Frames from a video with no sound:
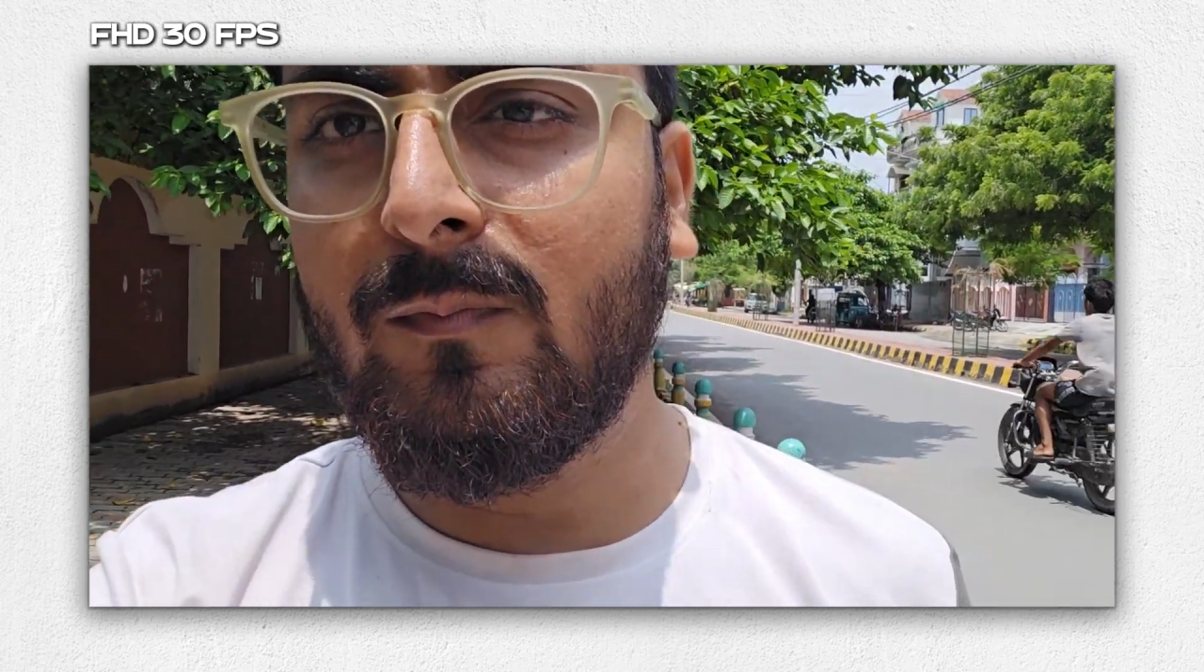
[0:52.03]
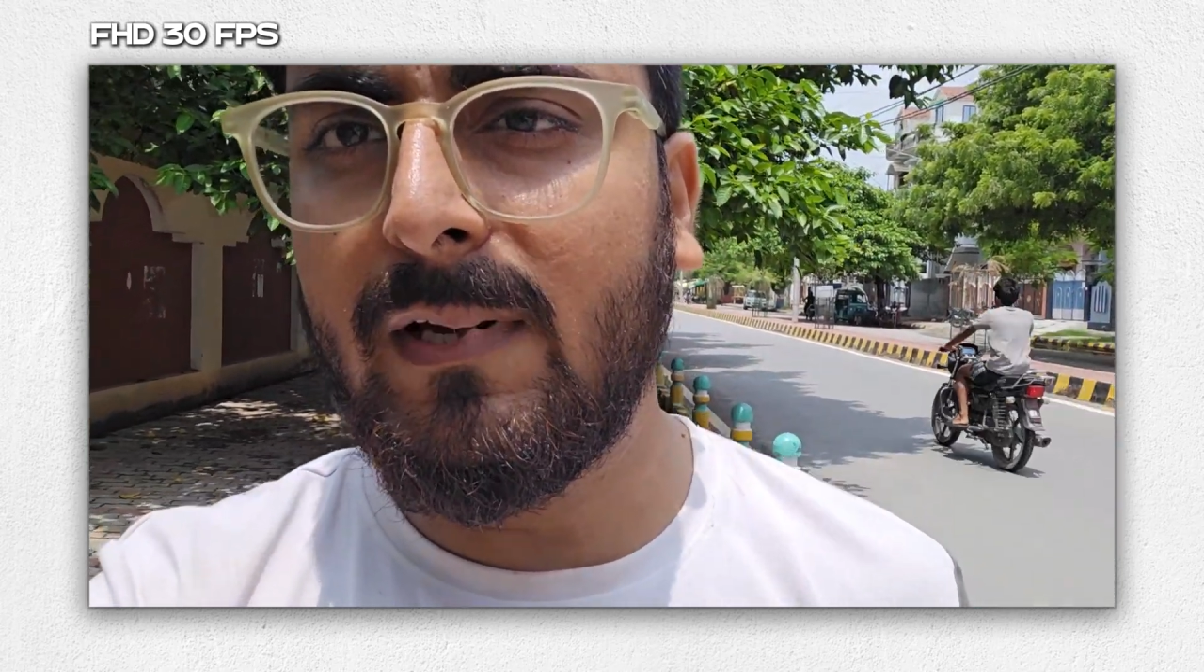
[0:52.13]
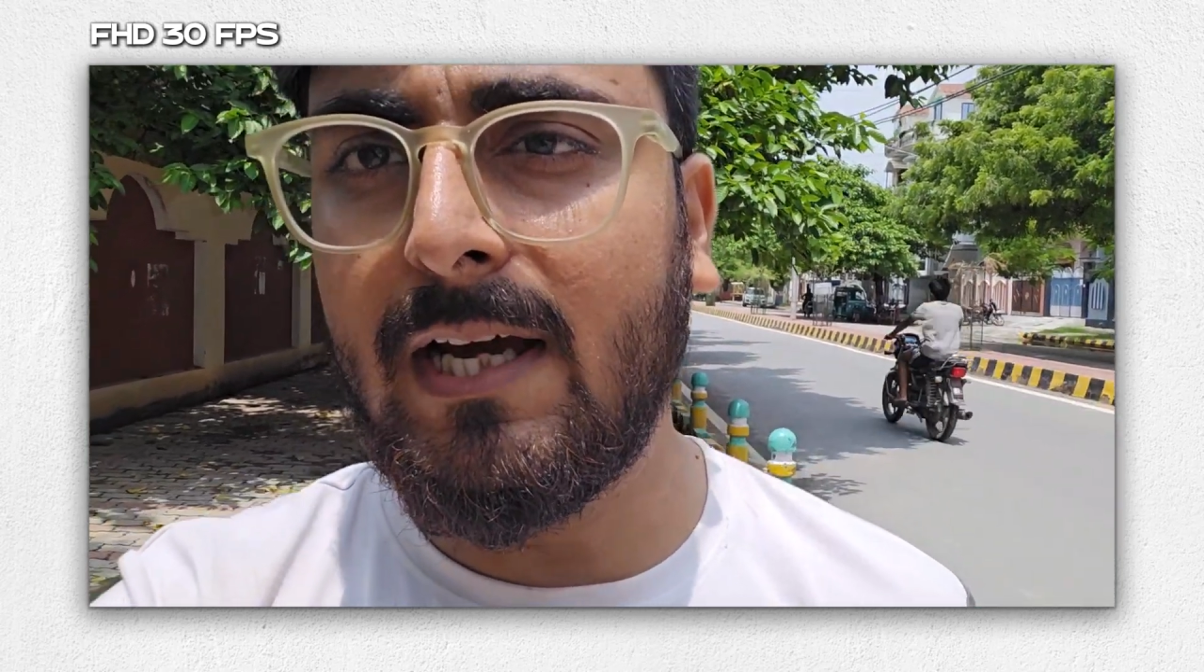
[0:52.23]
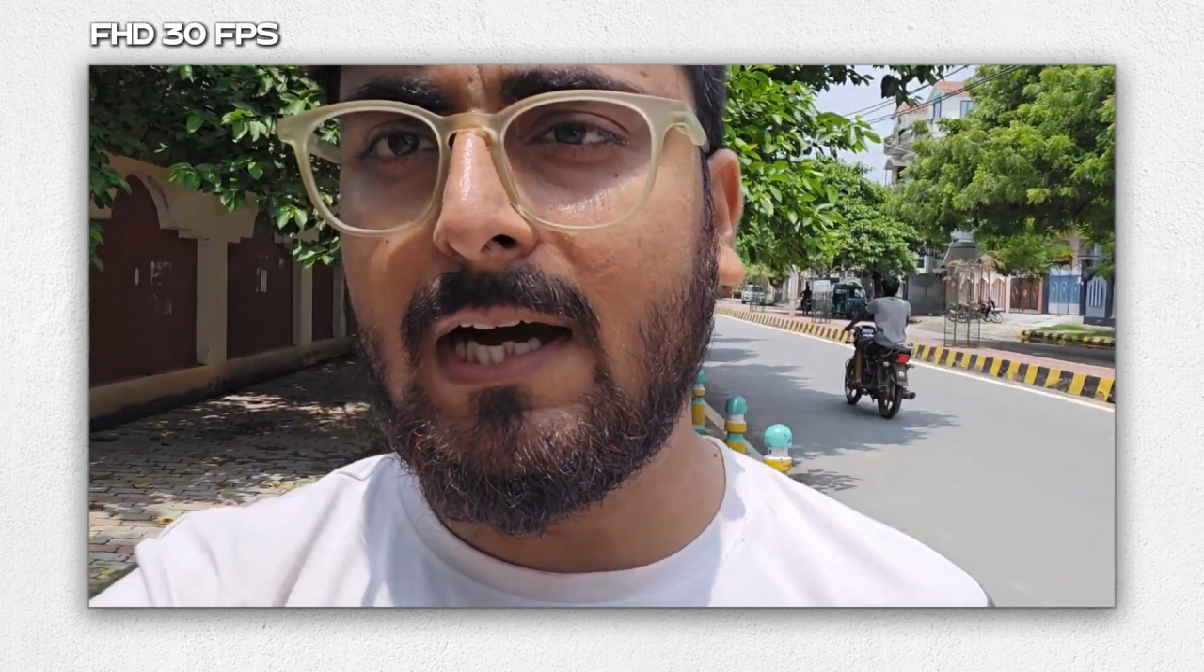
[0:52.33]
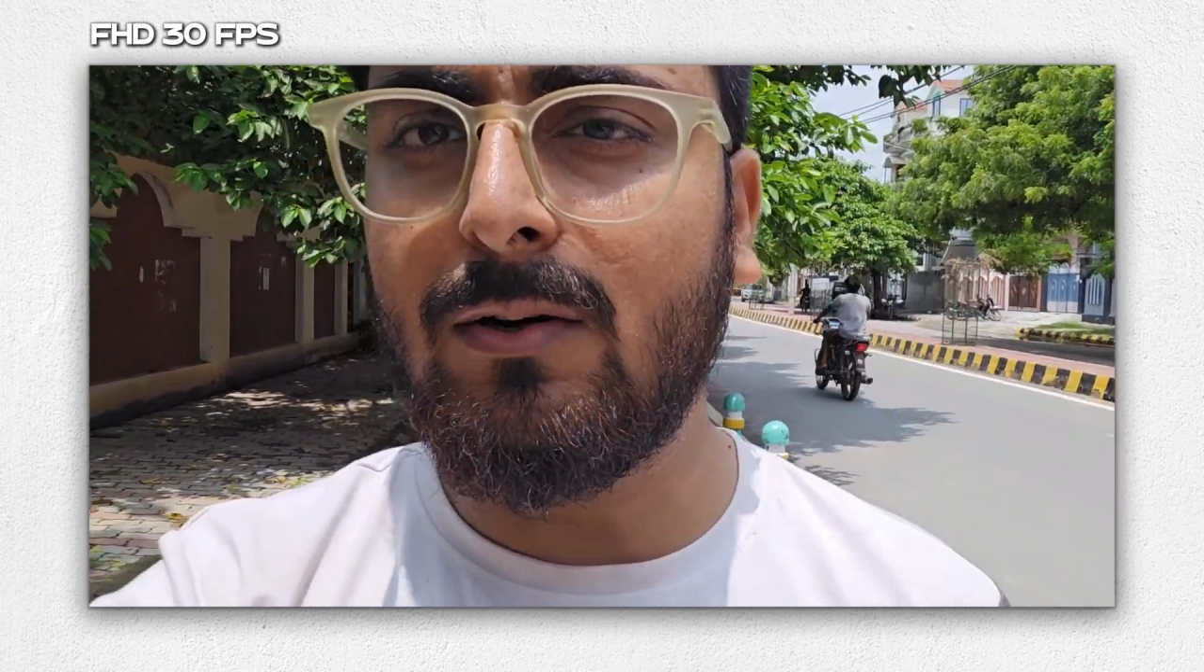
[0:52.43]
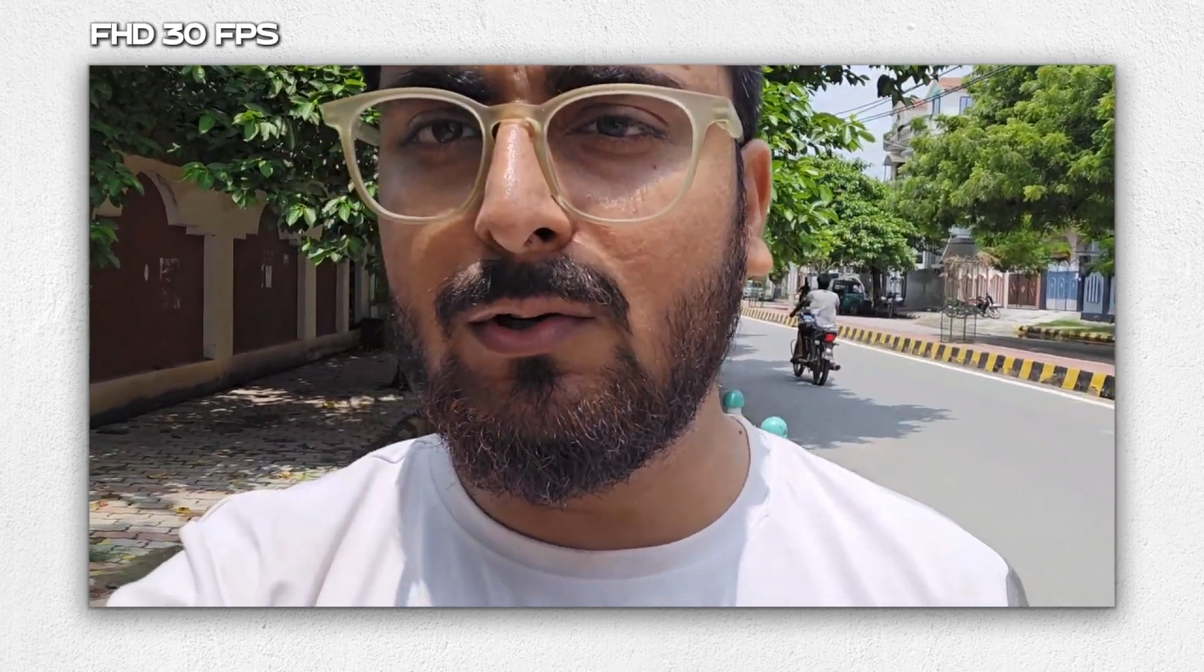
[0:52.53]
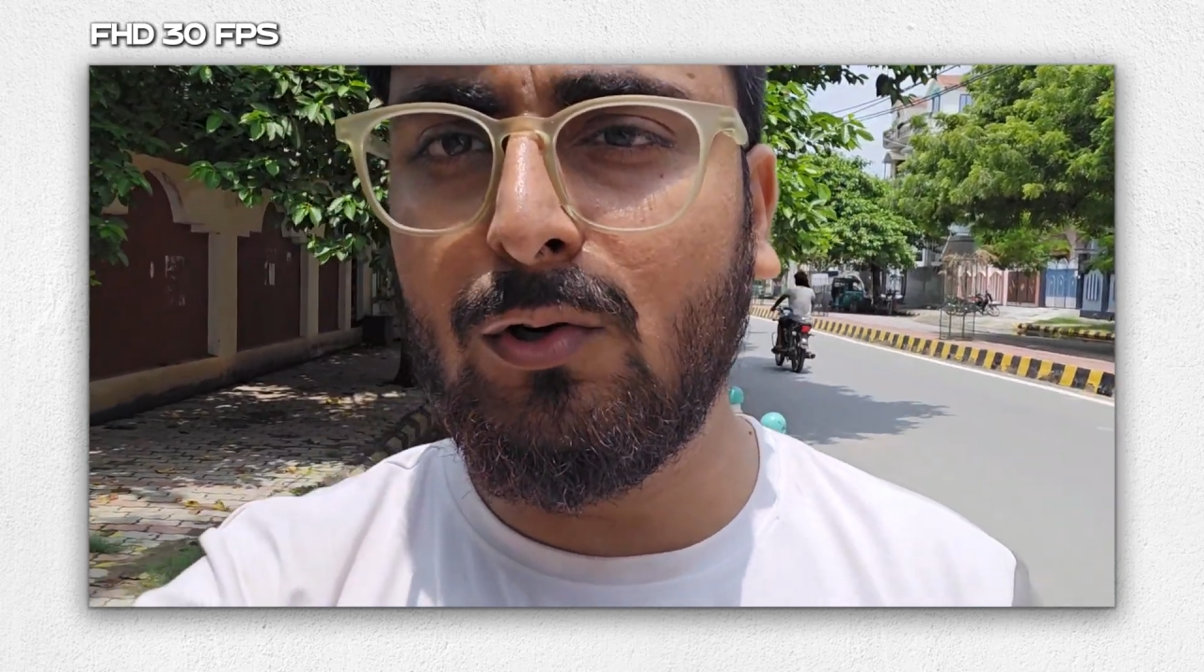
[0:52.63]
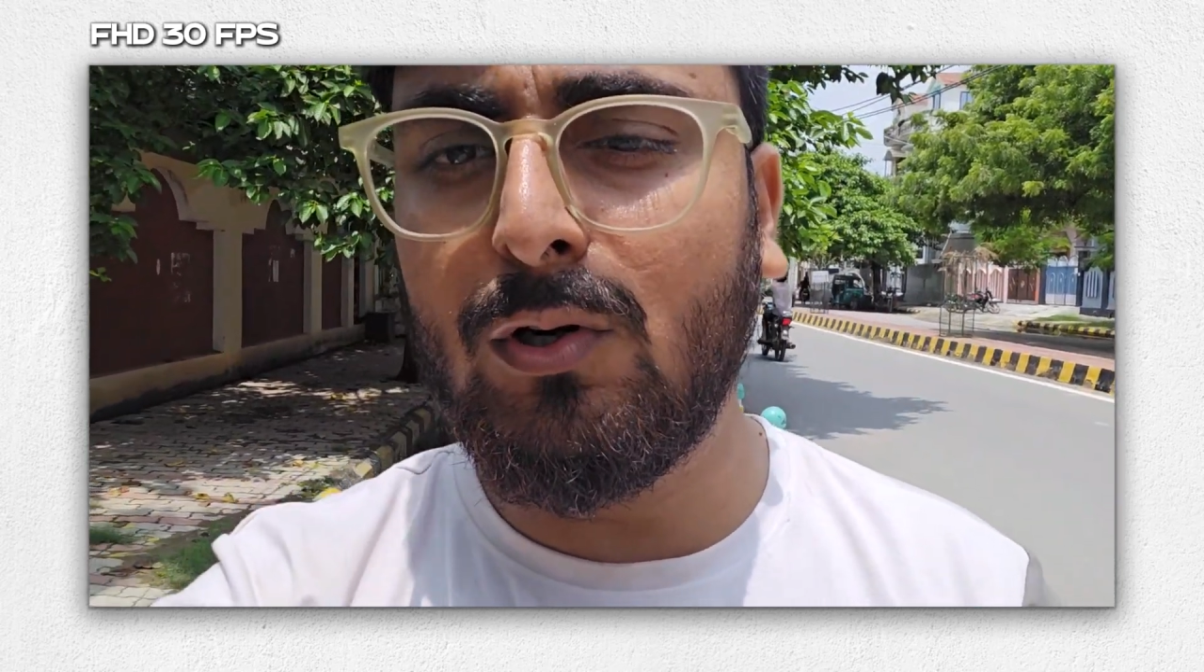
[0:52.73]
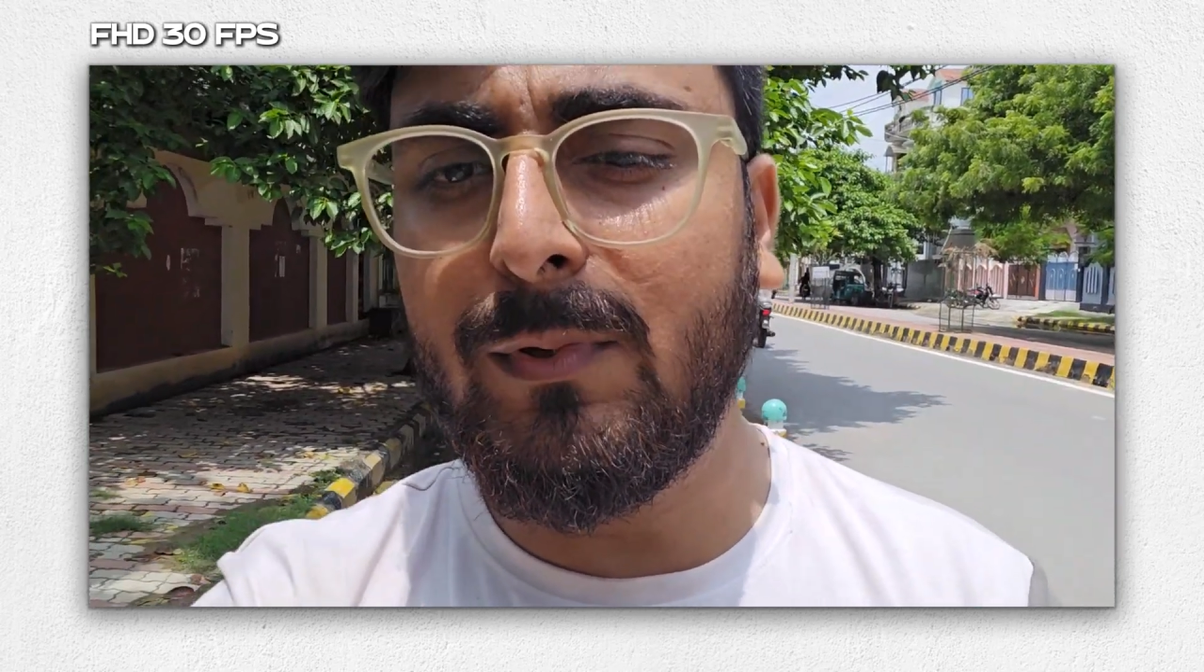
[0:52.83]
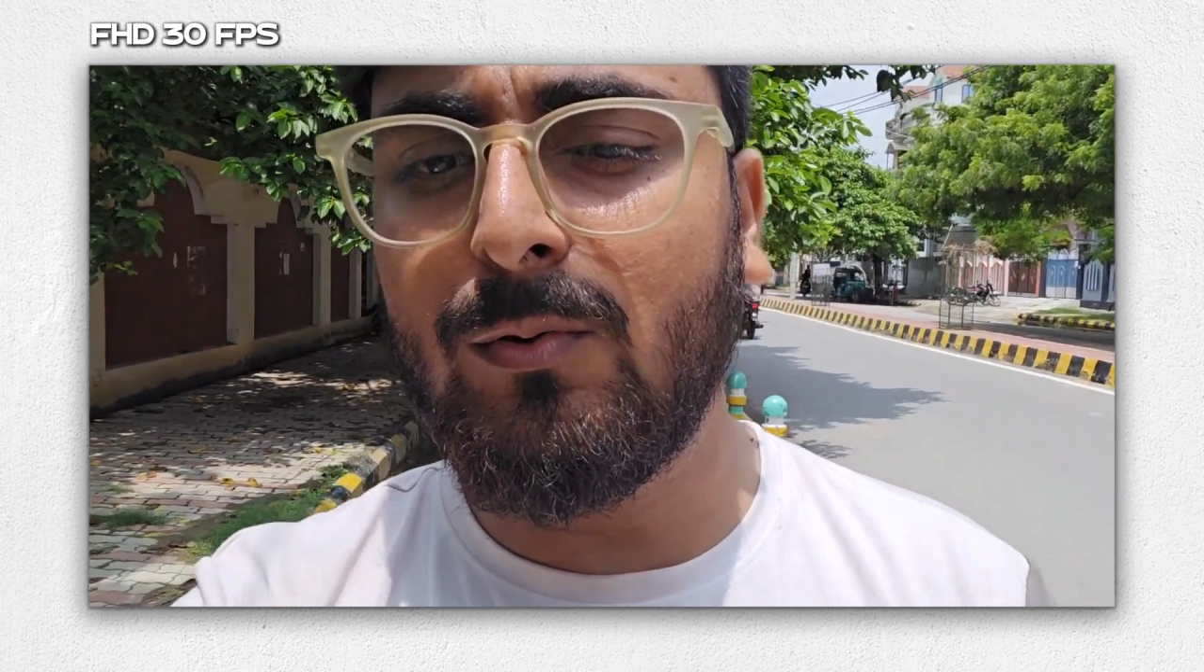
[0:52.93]
मैं
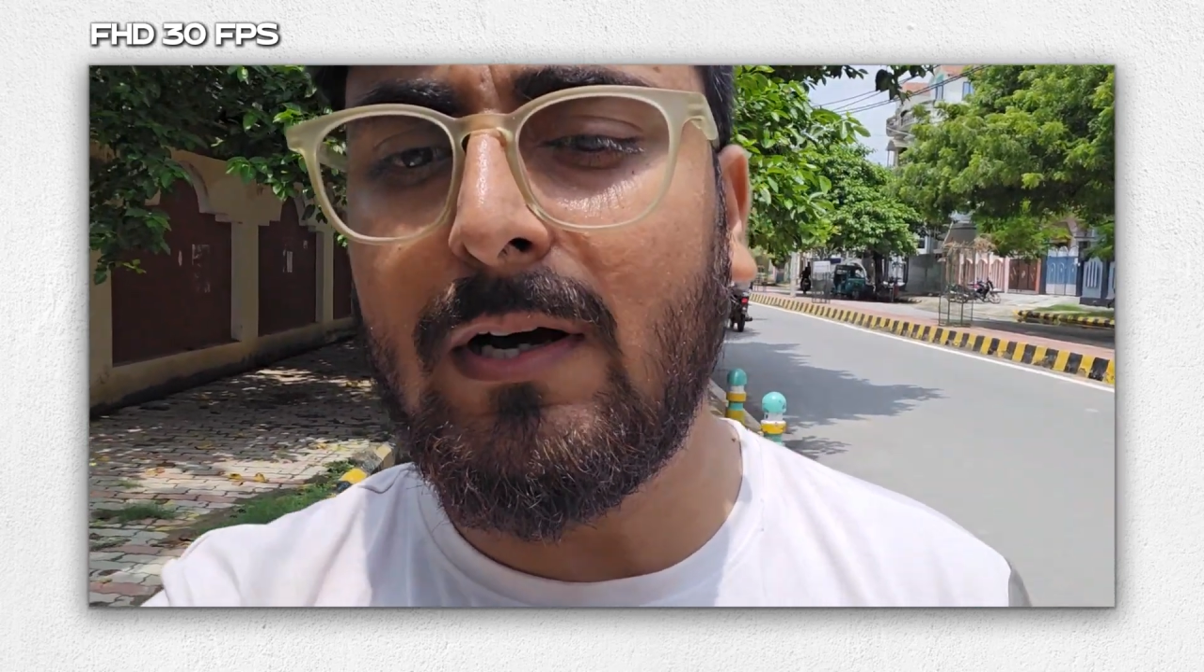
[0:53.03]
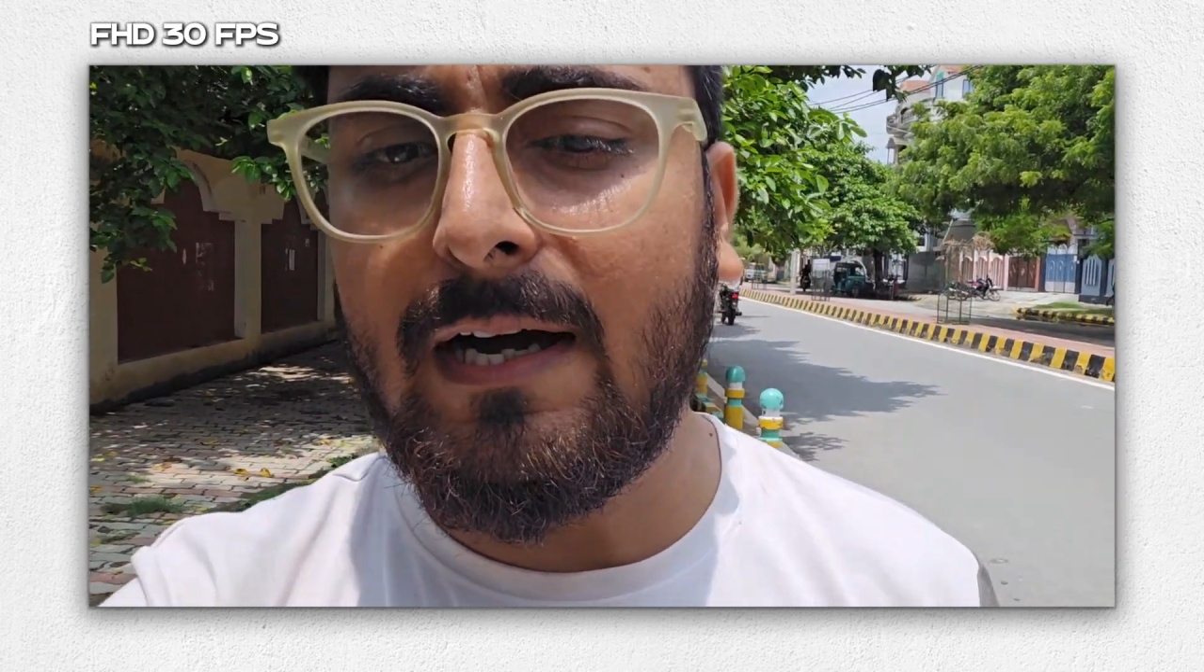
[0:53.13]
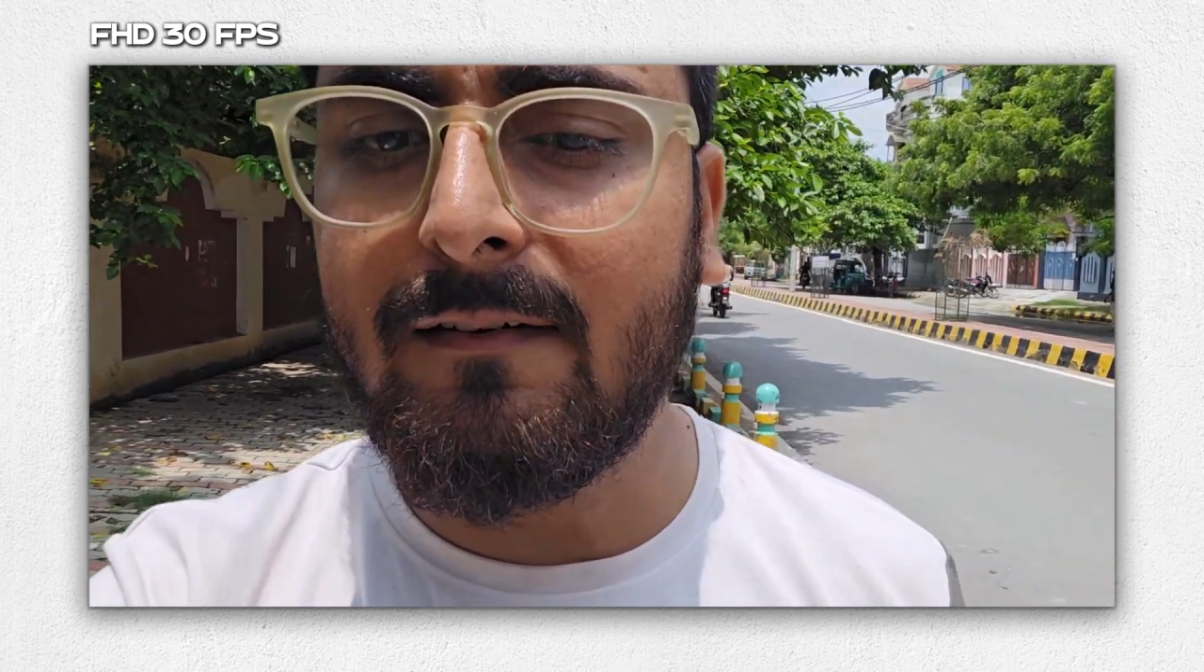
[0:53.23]
आउटडोर में हूँ